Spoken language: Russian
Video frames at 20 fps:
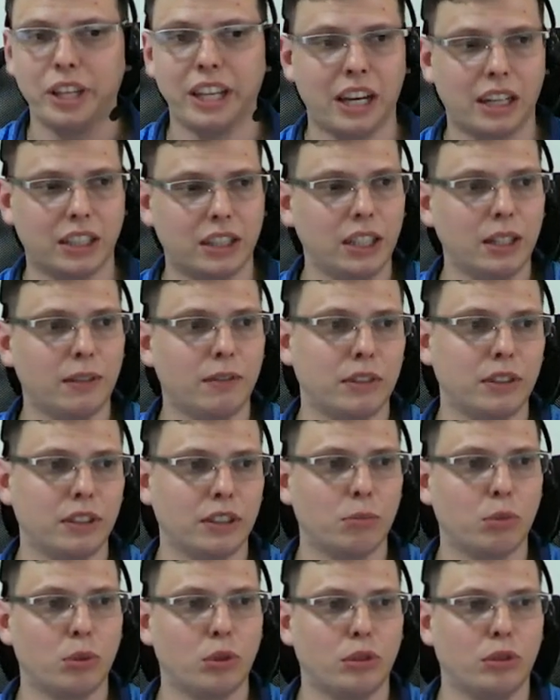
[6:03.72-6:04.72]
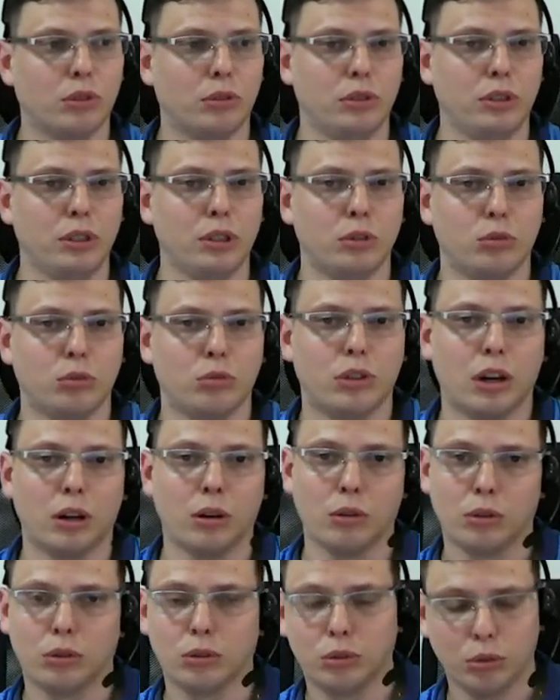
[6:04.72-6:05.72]
у меня требований к брокеру нет. У
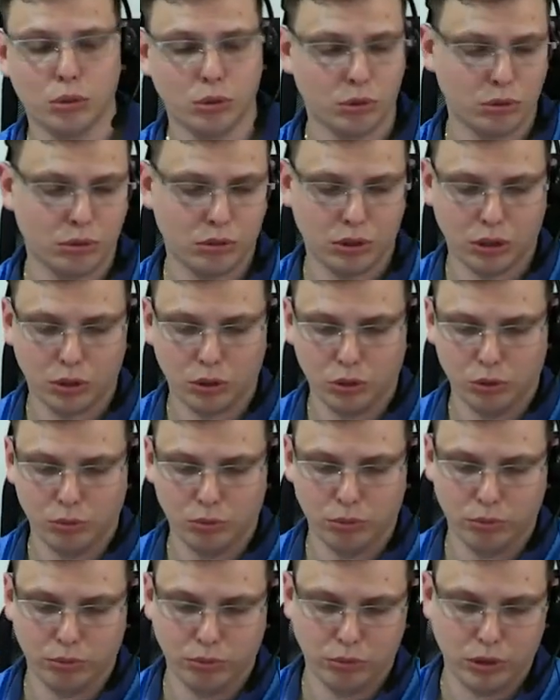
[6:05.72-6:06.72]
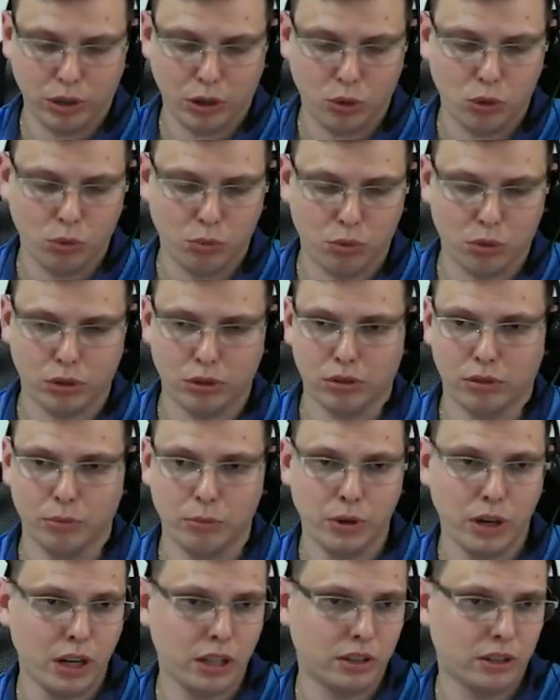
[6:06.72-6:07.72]
кого, кто, какой, у какого
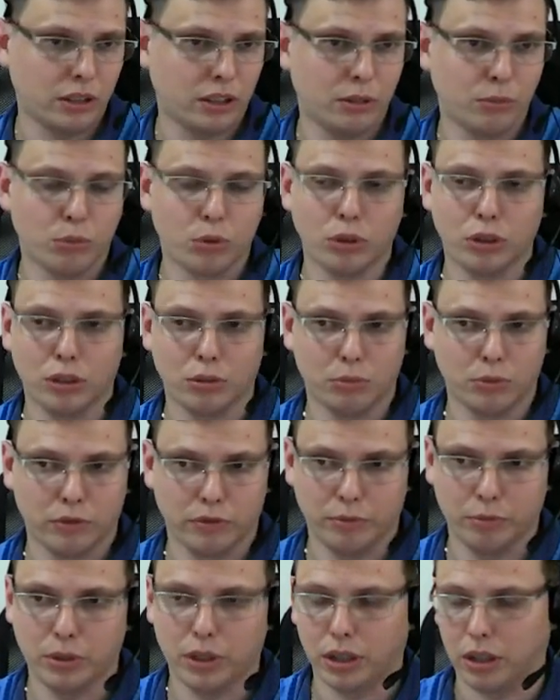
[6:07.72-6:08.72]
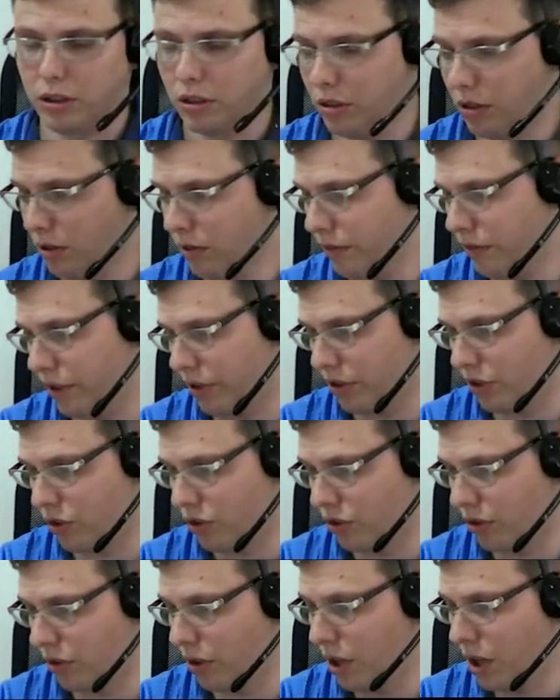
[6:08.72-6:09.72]
брокера выбирает, таким брокером выбирает, да,
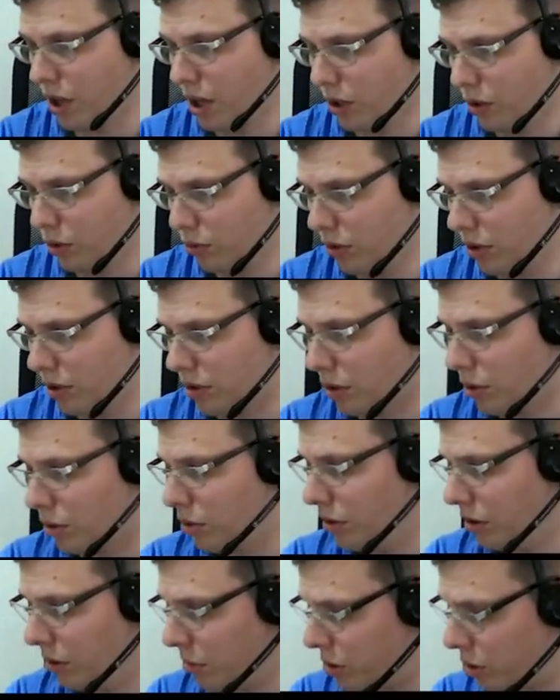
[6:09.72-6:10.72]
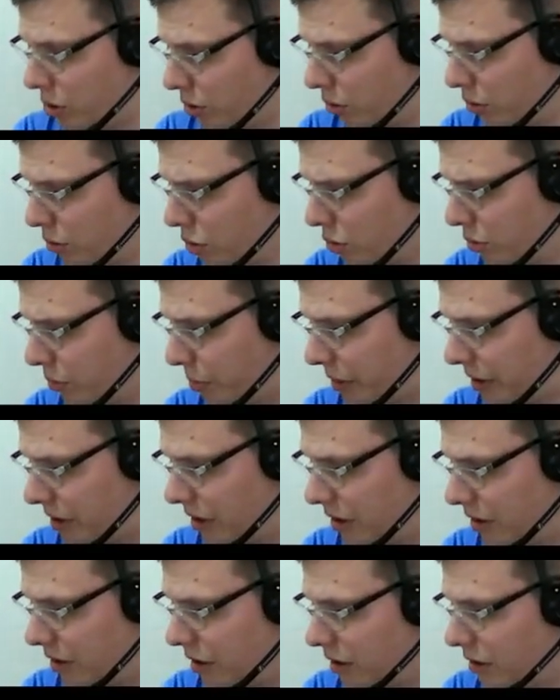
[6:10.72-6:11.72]
фактически. Но есть такое небольшое не то, что
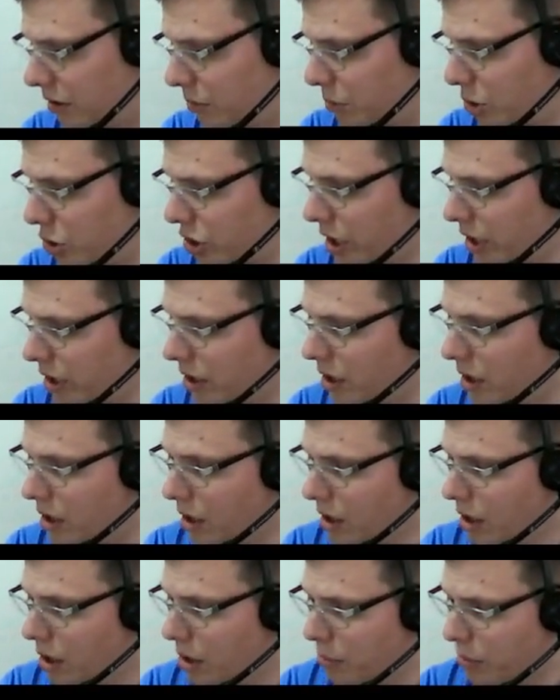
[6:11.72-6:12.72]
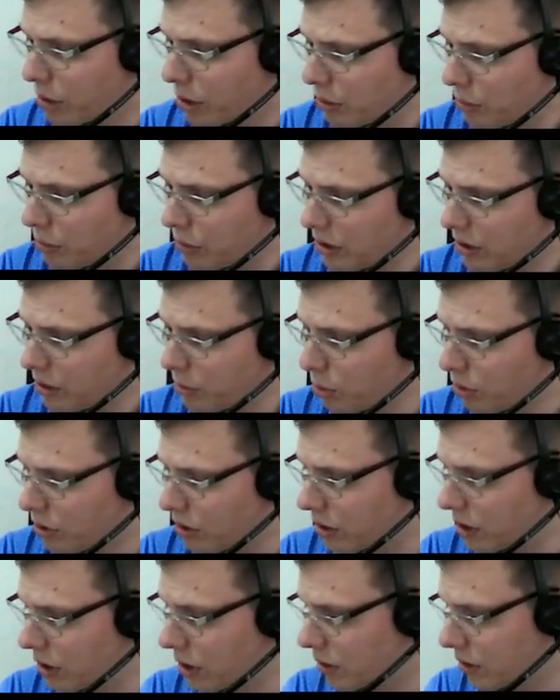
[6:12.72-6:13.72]
претензия, а замечание. Поэтому, если
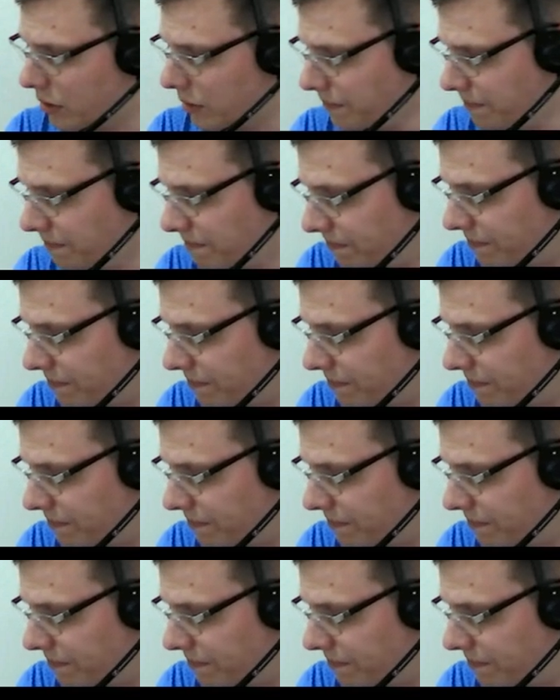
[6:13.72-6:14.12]
будет интересно,